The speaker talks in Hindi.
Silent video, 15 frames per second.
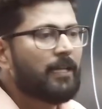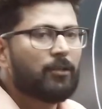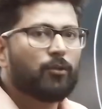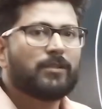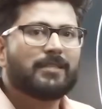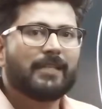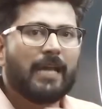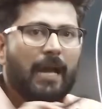तो
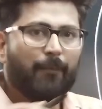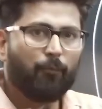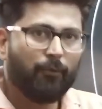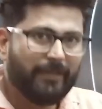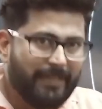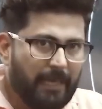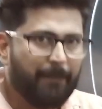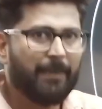इसलिए आपको
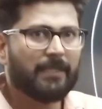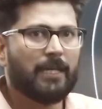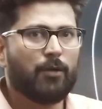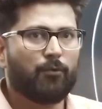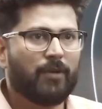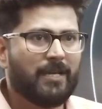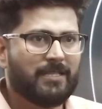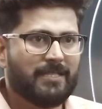ये पता
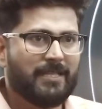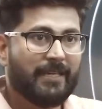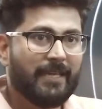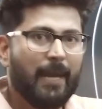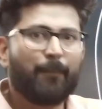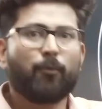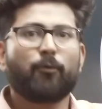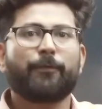होना चाहिए कि
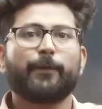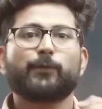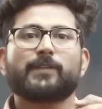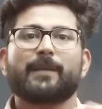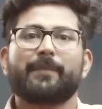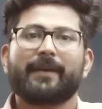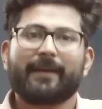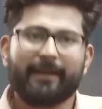आपको
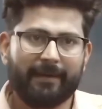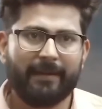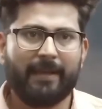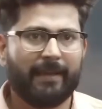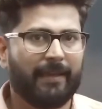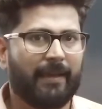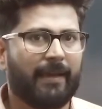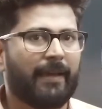फ्यूचर में करना
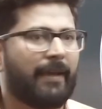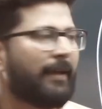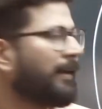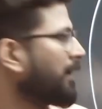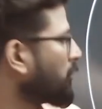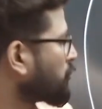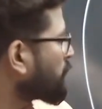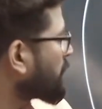क्या है तो